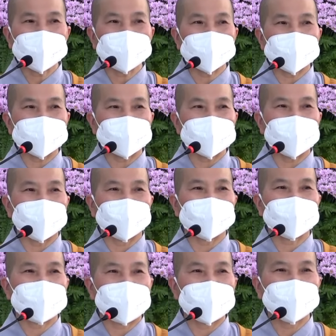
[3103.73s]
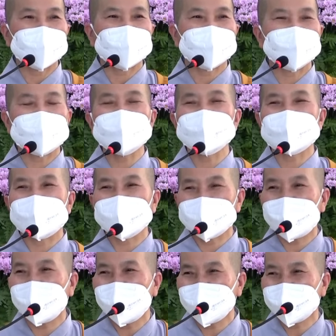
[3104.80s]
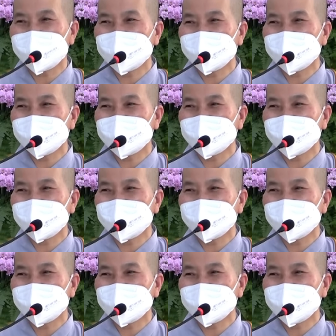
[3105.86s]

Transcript: trước những lời khen tiếng chê đó.